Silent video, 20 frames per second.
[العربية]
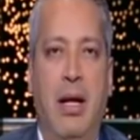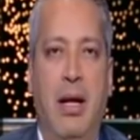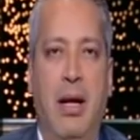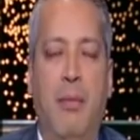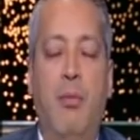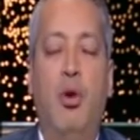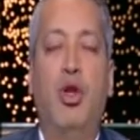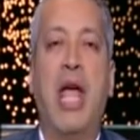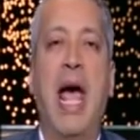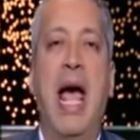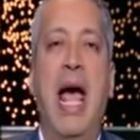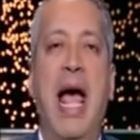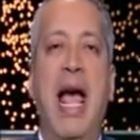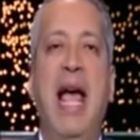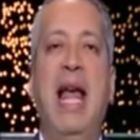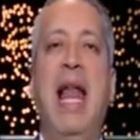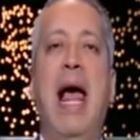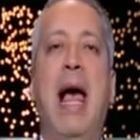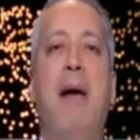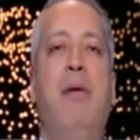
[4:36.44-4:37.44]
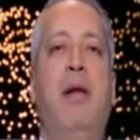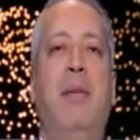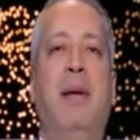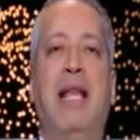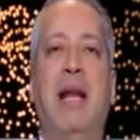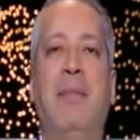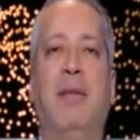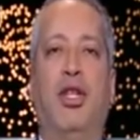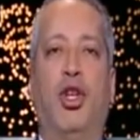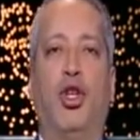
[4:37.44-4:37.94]
متاهل قبل ما
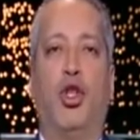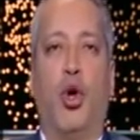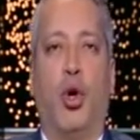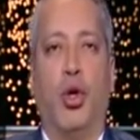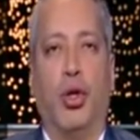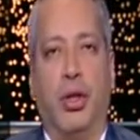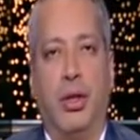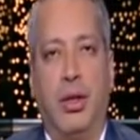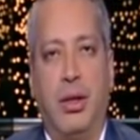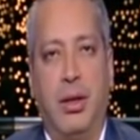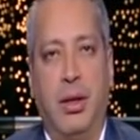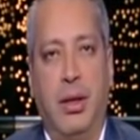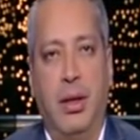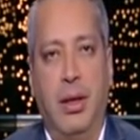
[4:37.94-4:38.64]
تلبس الشورت